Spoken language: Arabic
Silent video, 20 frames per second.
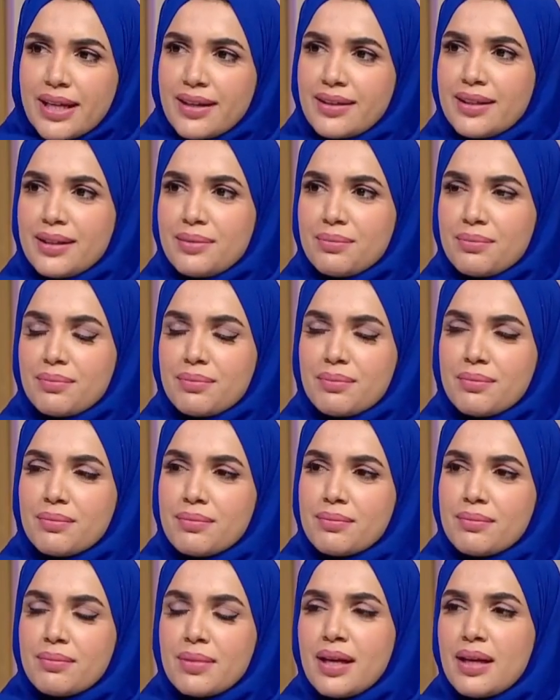يعني
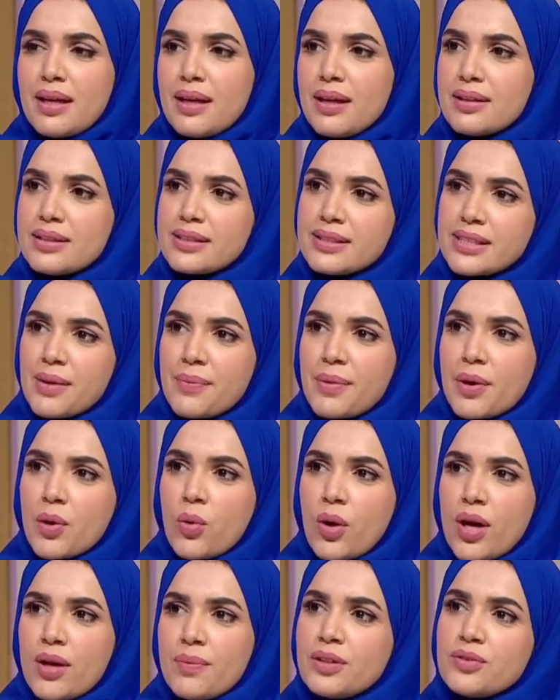ما سبق
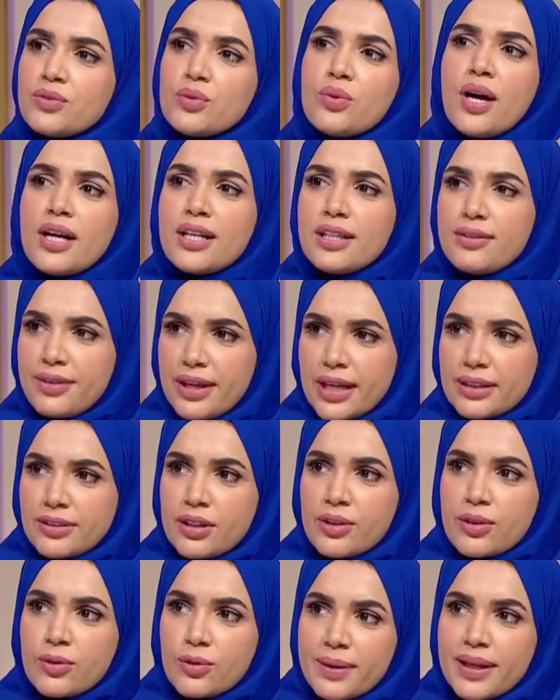وعملتوها لفئه
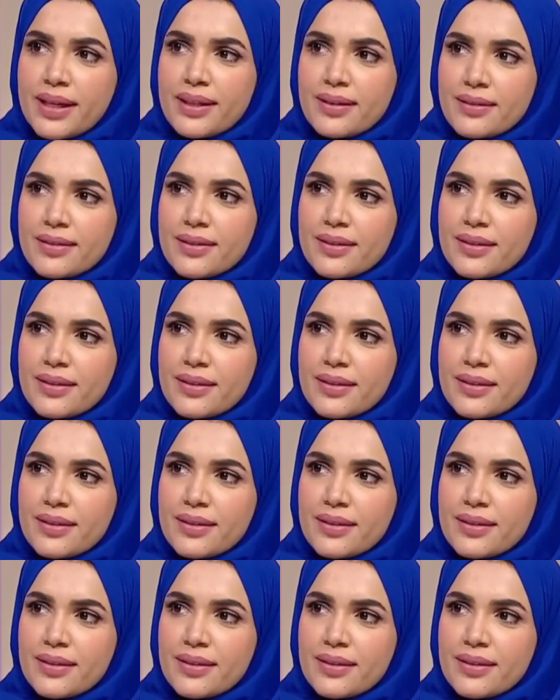الكبار